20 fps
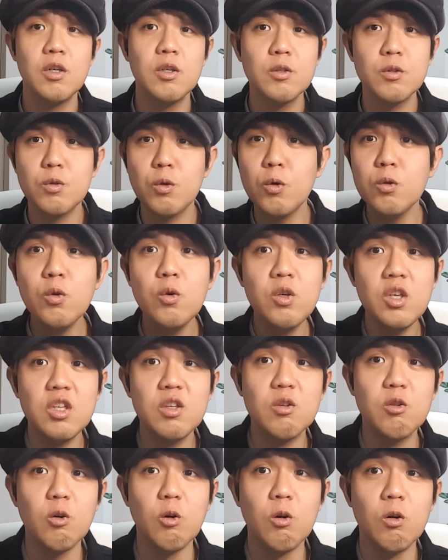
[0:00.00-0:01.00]
その
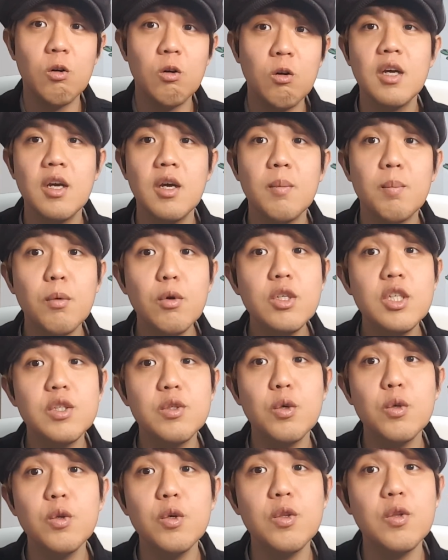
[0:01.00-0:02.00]
人、もし
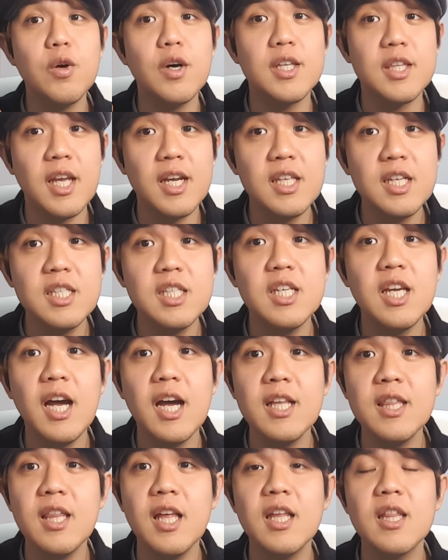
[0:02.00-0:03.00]
その人が正しい
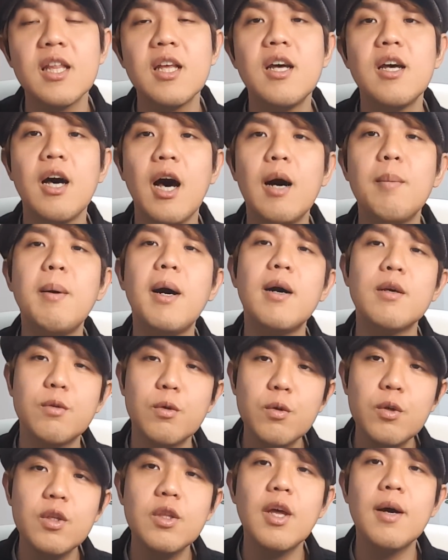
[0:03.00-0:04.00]
判断、そ
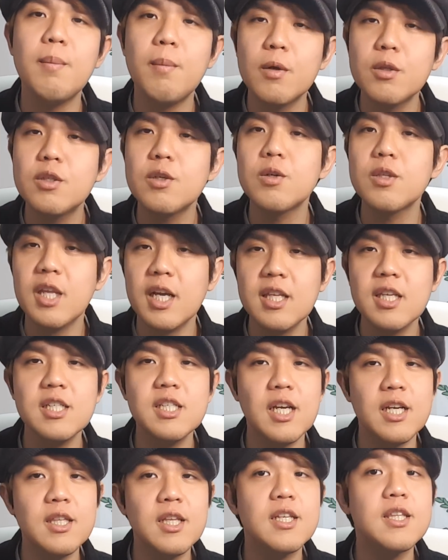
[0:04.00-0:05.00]
の人はもちろん正し
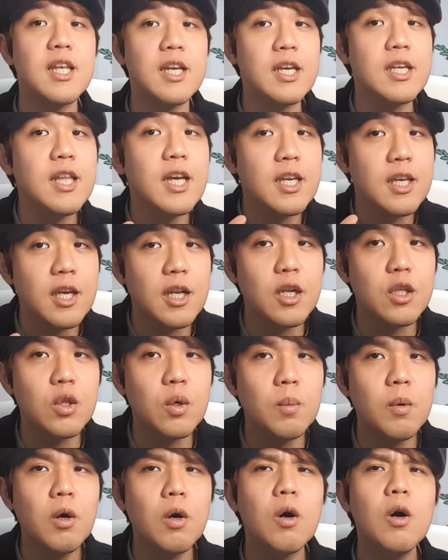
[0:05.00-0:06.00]
い判断できないけれど
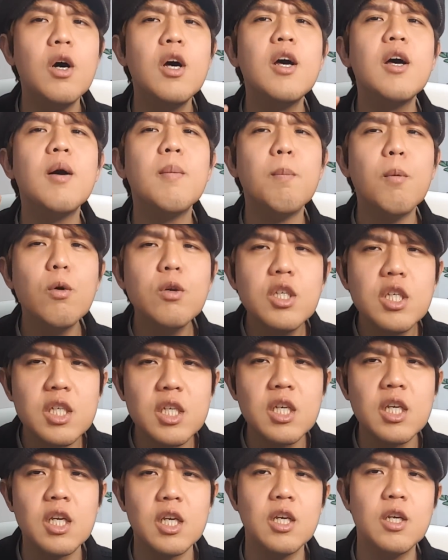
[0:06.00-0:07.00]
も、も
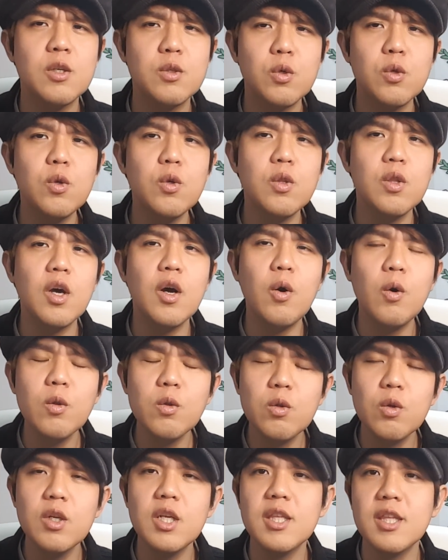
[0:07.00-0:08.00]
し、その人が本
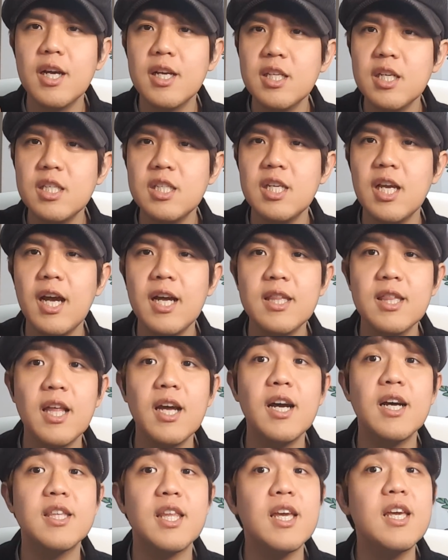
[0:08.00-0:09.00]
当に正しい判断
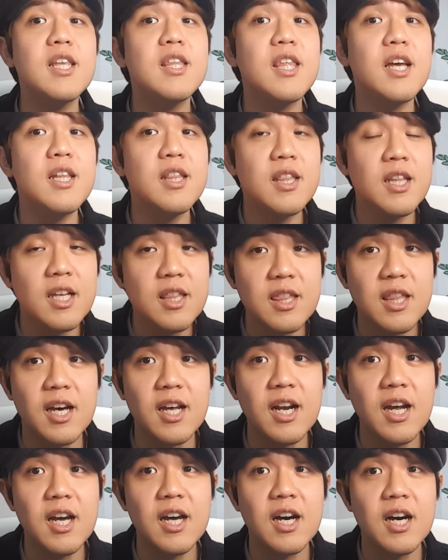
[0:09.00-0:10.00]
ができたんだった
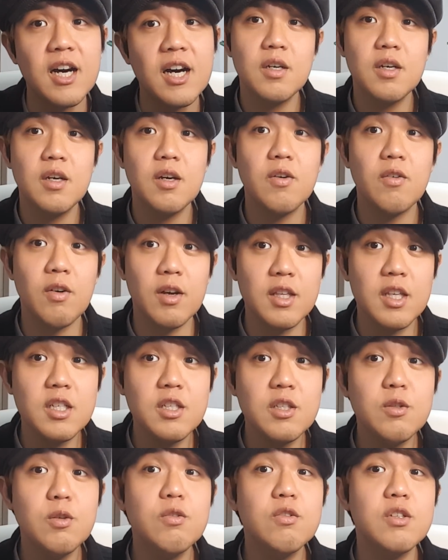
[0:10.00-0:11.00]
ら、
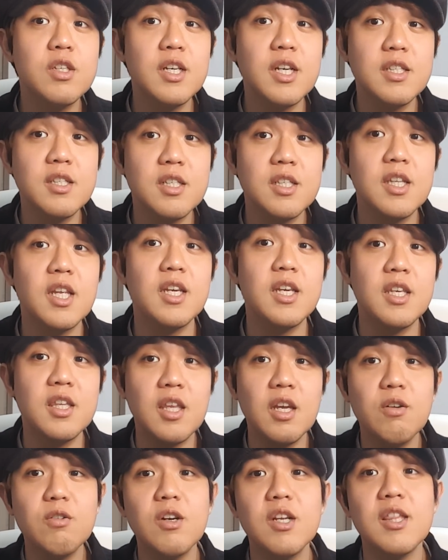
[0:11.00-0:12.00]
私の国が好きで来
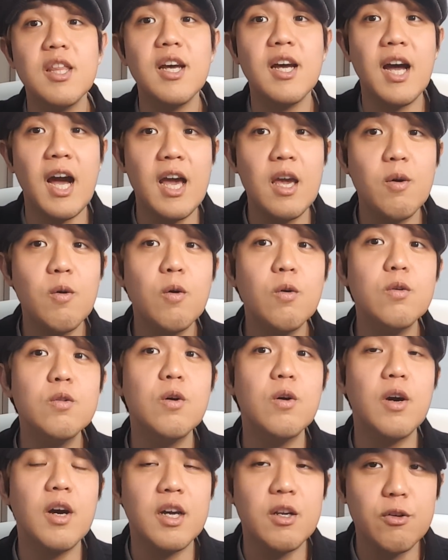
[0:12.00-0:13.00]
てくれた外国
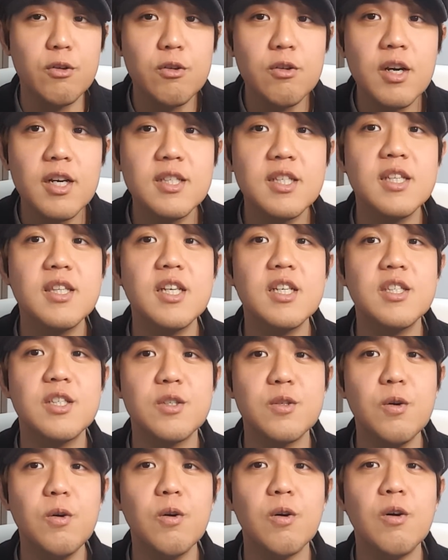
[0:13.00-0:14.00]
の留学生たち
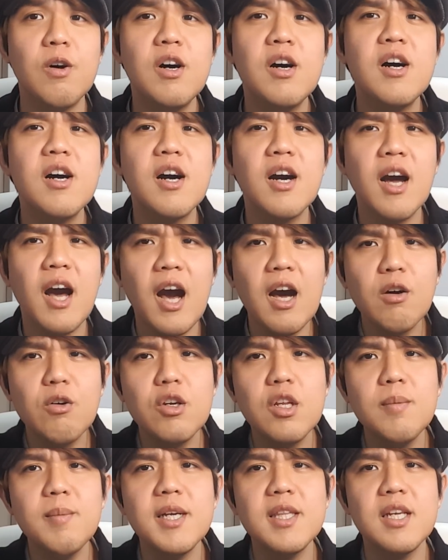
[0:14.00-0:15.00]
を隔
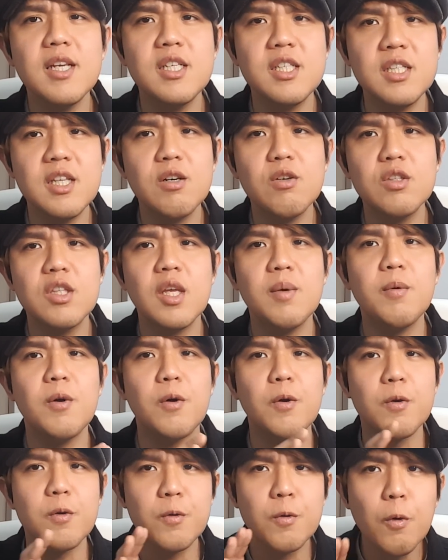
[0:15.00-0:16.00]
離までしなくて
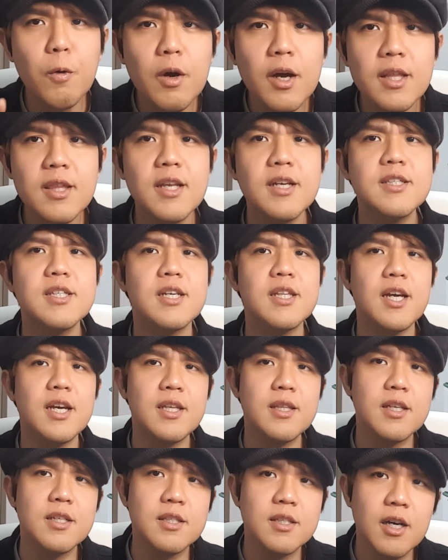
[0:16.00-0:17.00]
もよかったんじゃない
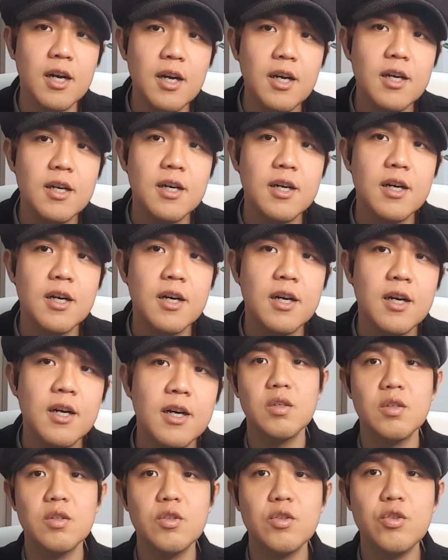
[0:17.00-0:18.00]
んですか？
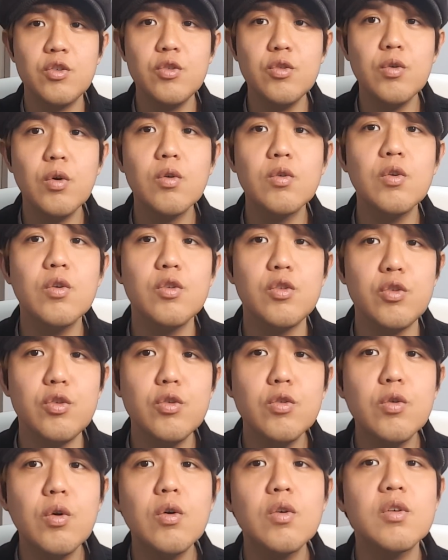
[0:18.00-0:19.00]
中国を入
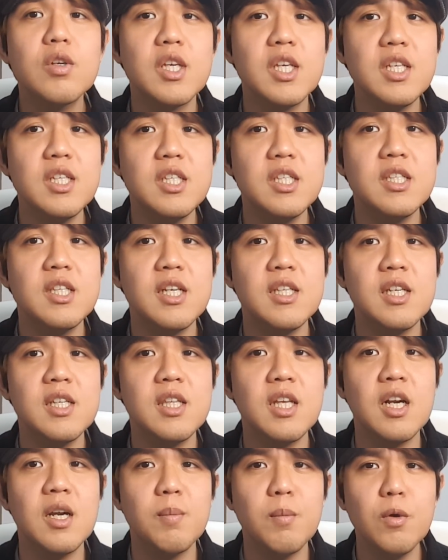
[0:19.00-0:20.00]
国禁止させ
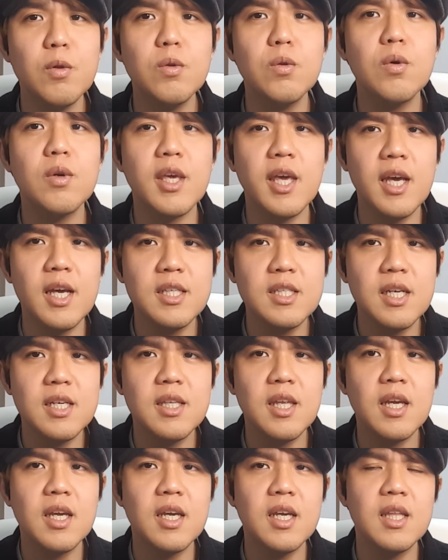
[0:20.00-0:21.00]
たらもっと経済
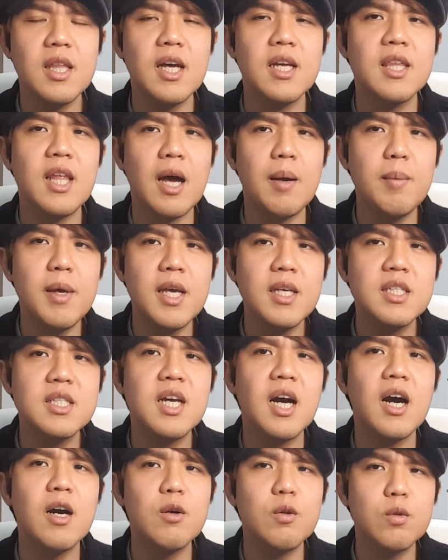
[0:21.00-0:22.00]
的なダメージ
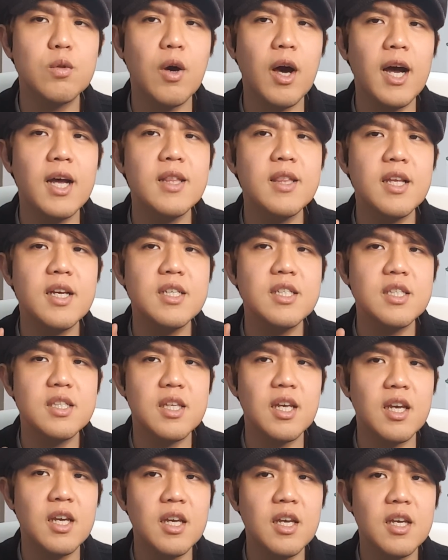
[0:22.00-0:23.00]
があると判断し
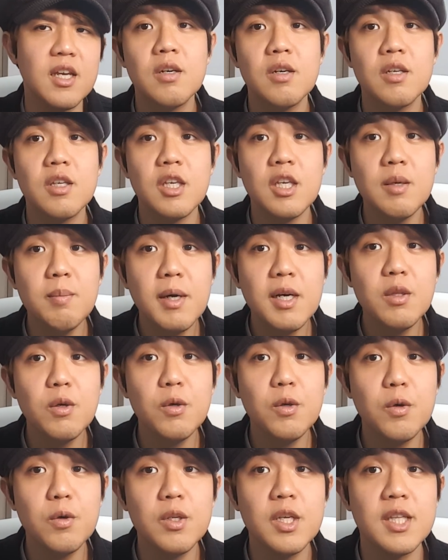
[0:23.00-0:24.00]
て、今の
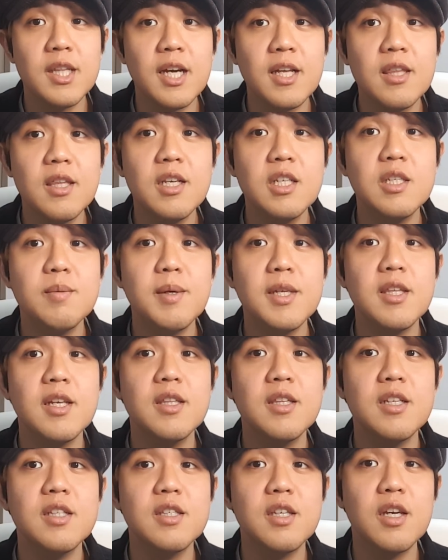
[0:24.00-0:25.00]
ようになってしまったん
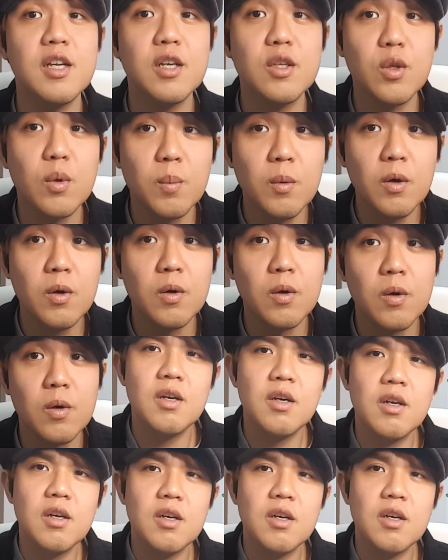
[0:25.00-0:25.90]
ですけれども、